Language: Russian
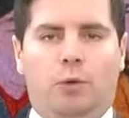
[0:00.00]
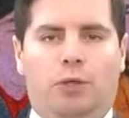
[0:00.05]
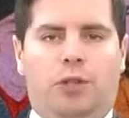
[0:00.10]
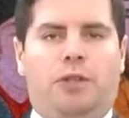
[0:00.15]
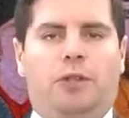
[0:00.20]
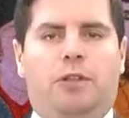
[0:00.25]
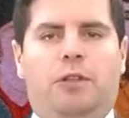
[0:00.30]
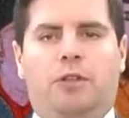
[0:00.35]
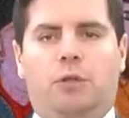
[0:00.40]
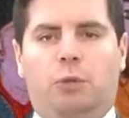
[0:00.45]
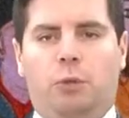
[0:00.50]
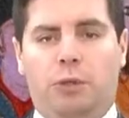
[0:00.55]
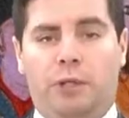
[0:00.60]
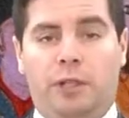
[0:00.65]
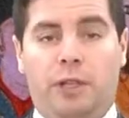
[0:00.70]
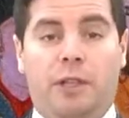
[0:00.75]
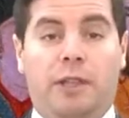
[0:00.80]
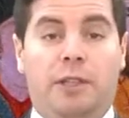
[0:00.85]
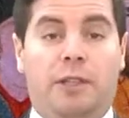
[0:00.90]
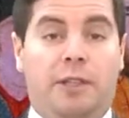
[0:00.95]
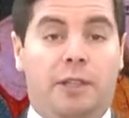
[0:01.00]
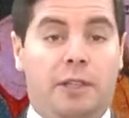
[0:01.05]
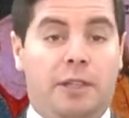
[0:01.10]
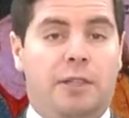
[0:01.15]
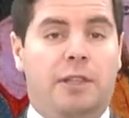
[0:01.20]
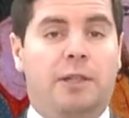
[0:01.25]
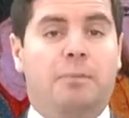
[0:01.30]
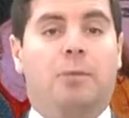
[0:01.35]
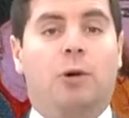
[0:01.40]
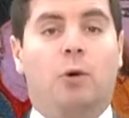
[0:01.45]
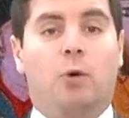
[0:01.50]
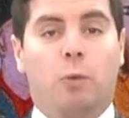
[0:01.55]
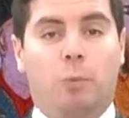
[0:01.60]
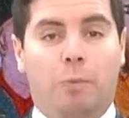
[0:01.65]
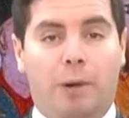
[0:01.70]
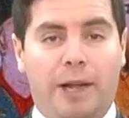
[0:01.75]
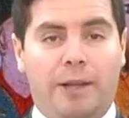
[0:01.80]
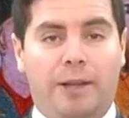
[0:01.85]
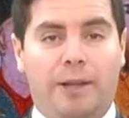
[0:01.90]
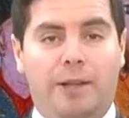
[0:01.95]
Учитель, что делать, если
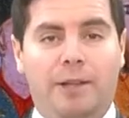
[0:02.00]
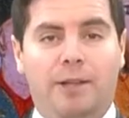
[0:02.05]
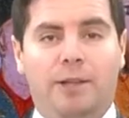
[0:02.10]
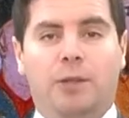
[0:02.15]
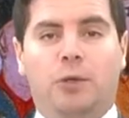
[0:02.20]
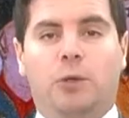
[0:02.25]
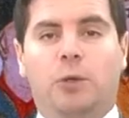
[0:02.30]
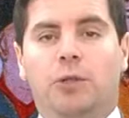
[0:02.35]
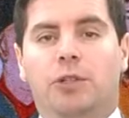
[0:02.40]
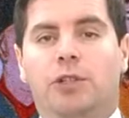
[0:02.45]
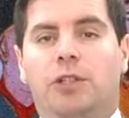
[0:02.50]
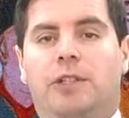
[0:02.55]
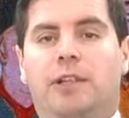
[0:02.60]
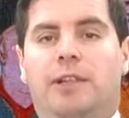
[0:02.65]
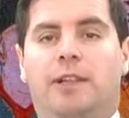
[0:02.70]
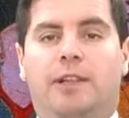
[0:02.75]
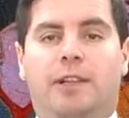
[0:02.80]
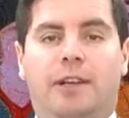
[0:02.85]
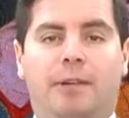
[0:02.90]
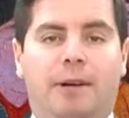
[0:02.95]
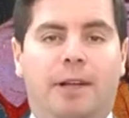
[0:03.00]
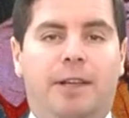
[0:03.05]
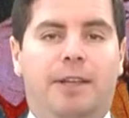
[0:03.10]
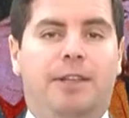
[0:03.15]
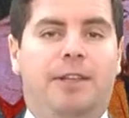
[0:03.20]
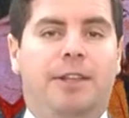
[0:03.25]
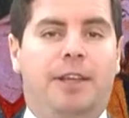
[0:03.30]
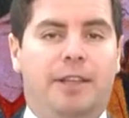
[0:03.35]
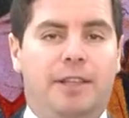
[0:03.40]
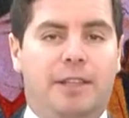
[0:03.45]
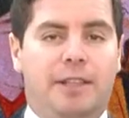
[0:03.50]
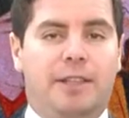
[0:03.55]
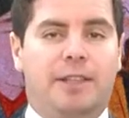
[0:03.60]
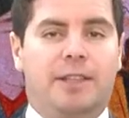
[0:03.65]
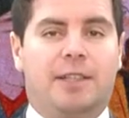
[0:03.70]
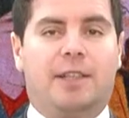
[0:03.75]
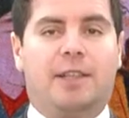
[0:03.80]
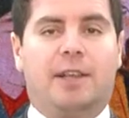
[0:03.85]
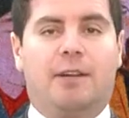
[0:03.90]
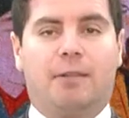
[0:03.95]
покупатель не хочет отдавать деньги
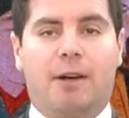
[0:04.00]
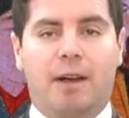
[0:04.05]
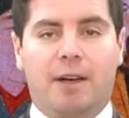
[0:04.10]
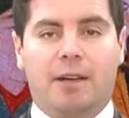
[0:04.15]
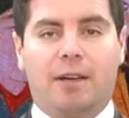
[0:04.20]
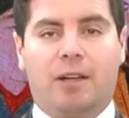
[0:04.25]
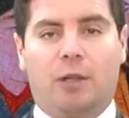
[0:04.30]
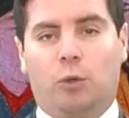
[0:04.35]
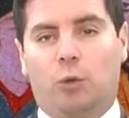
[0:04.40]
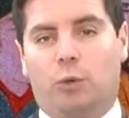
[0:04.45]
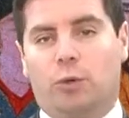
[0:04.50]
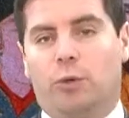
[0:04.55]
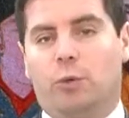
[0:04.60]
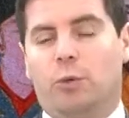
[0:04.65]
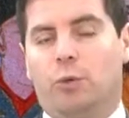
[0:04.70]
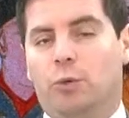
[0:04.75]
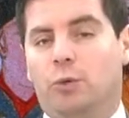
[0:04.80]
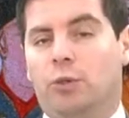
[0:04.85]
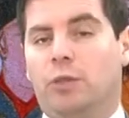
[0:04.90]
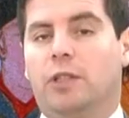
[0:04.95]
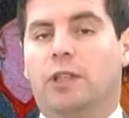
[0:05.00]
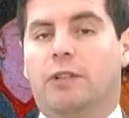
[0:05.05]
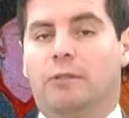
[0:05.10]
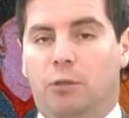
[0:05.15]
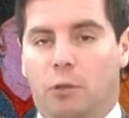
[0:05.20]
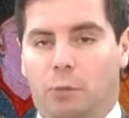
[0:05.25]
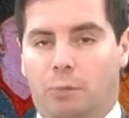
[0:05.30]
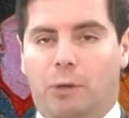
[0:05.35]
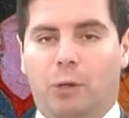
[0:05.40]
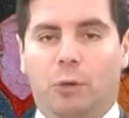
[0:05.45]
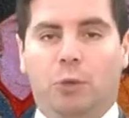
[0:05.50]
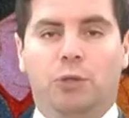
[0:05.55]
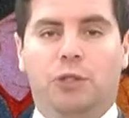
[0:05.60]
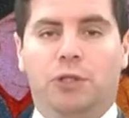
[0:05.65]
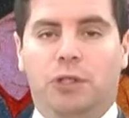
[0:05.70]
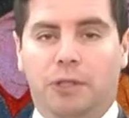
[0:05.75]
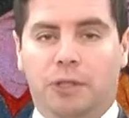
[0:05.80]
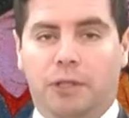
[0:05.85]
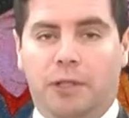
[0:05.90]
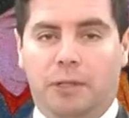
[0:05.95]
за товар, который он уже давно
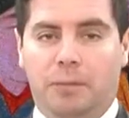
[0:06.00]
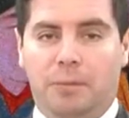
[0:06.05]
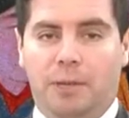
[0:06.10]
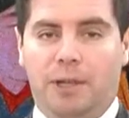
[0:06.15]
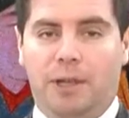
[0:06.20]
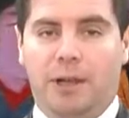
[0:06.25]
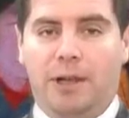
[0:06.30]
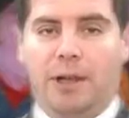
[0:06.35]
получил от